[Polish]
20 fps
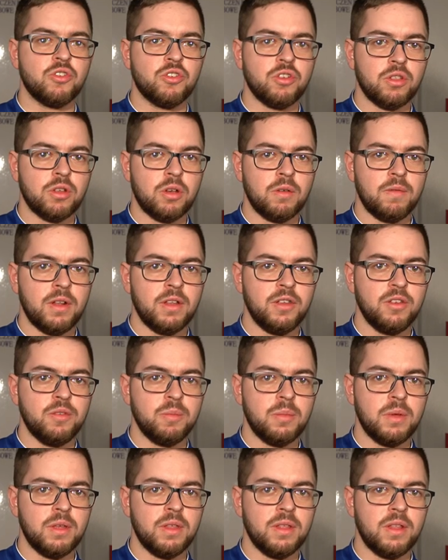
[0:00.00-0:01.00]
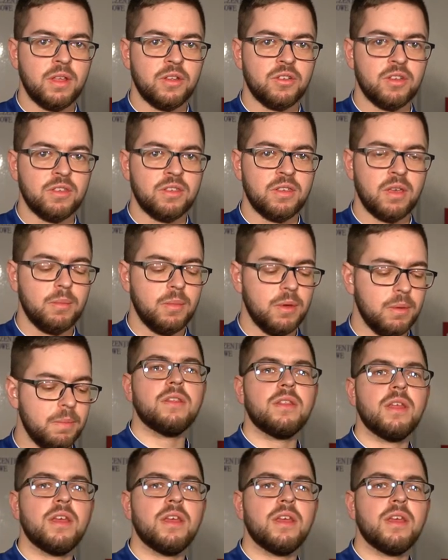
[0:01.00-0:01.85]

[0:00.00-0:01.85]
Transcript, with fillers: szczotkowaliśmy nasze zęby.